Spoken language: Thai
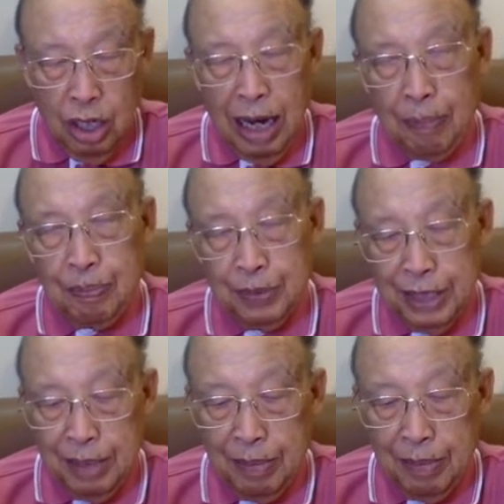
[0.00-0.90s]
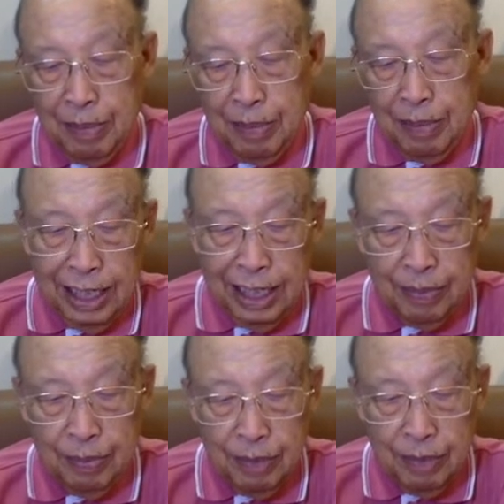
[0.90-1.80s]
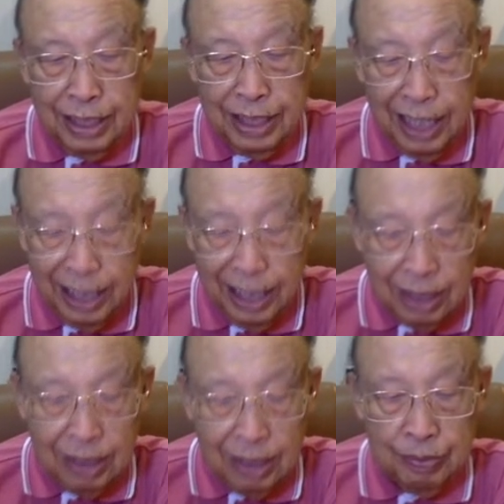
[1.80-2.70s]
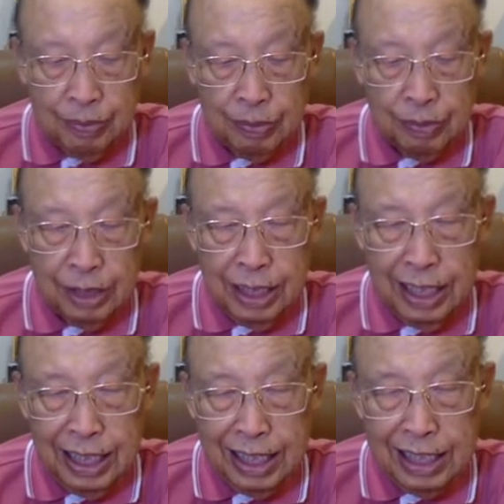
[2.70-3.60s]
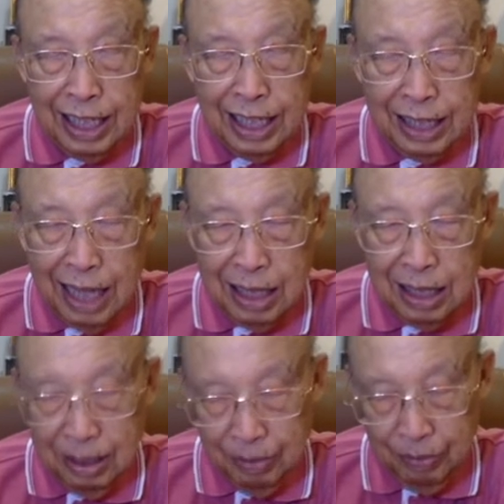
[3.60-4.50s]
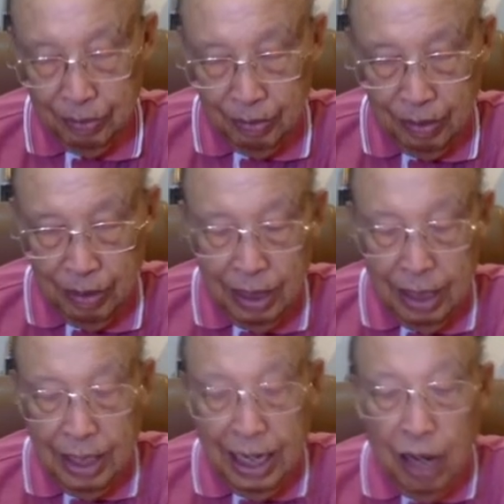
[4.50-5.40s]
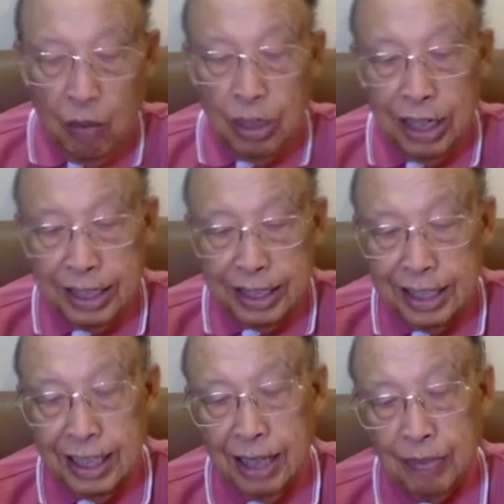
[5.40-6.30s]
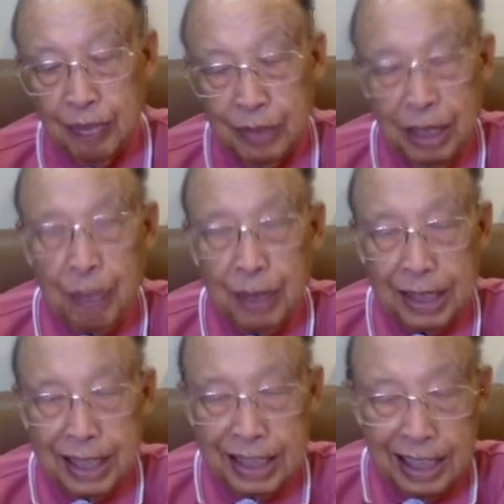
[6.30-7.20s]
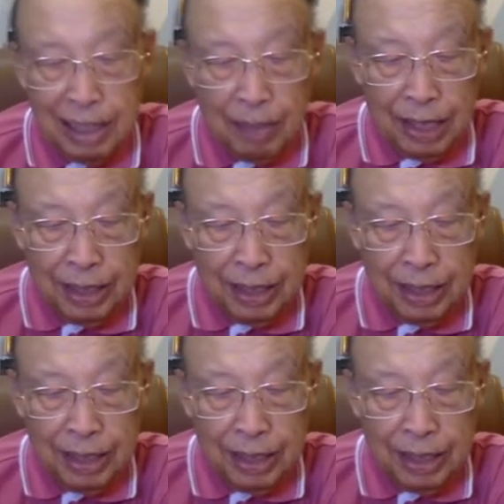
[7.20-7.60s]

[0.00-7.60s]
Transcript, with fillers: หลับศีลมหาสนิทหรือศีลระนึกที่กิจจักตั้งขึ้นและเขาบริดเสือในพันธสัญญาใหม่